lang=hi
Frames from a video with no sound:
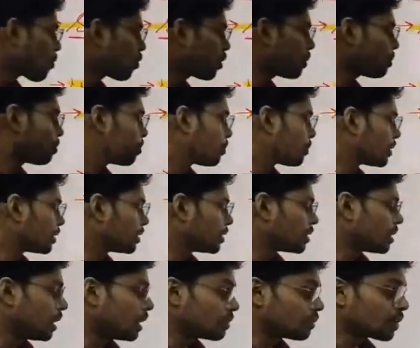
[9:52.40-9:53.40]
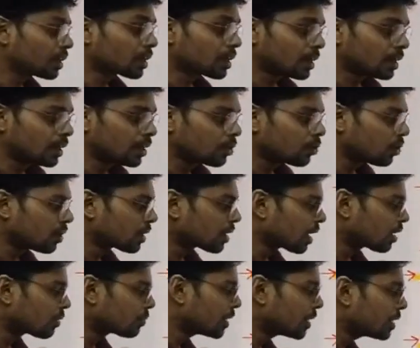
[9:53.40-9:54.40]
और लिवर का एक और
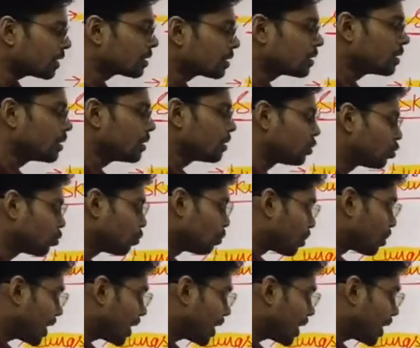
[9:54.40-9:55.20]
काम है टू